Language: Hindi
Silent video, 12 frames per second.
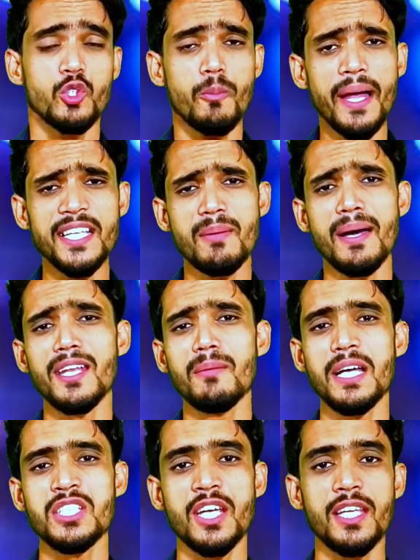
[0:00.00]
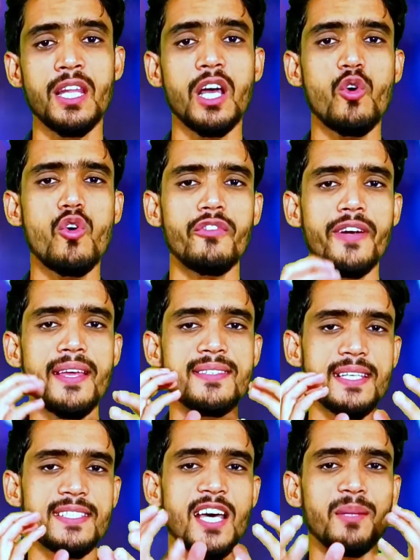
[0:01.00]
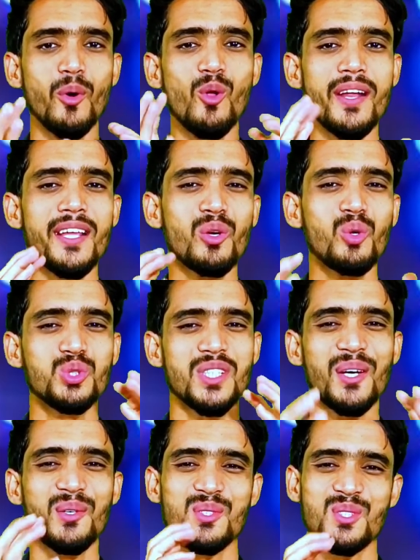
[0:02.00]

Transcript: तो भाई जब हनी पाजी इतना कॉन्फिडेंस के साथ बोल रहे हैं तो कुछ ना